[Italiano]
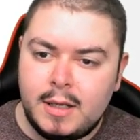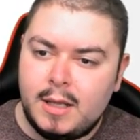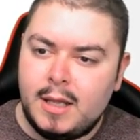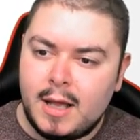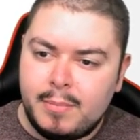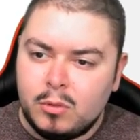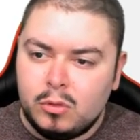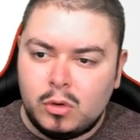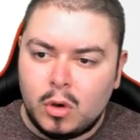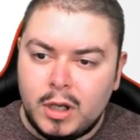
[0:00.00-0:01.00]
e
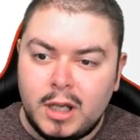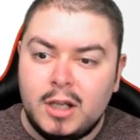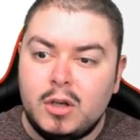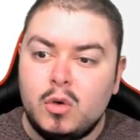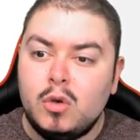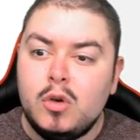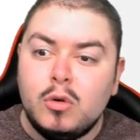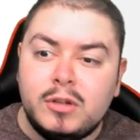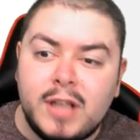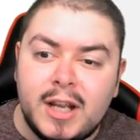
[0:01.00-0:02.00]
appunto gli
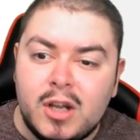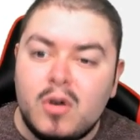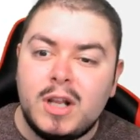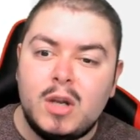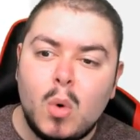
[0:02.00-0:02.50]
ulteriori